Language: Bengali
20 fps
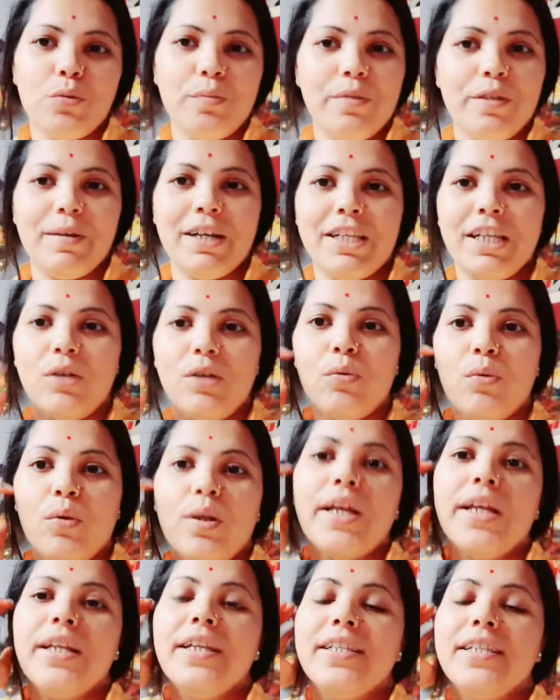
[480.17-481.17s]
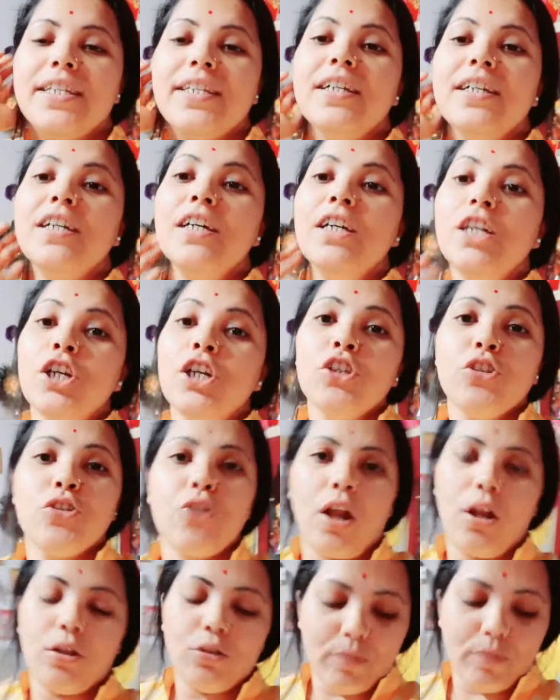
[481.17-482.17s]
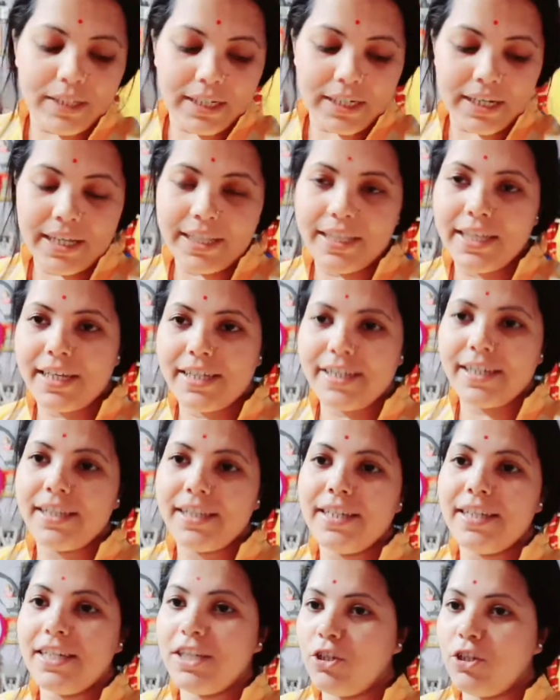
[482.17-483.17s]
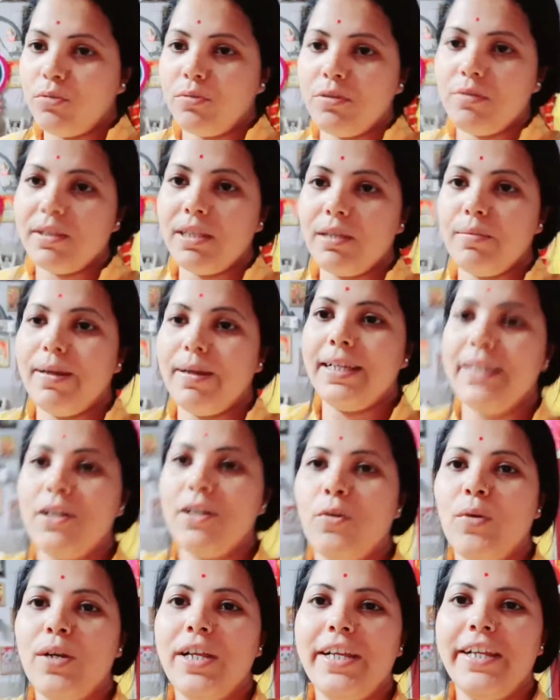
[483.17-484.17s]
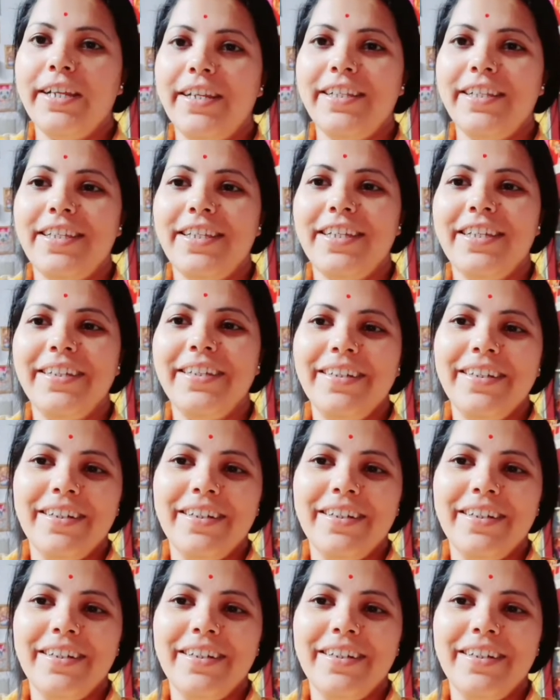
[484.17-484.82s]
সবজি বাজারও করে এনেছি চলো তোমাদেরকে দেখিয়ে দিই কী সবজি পাতি বাজার করে এনেছি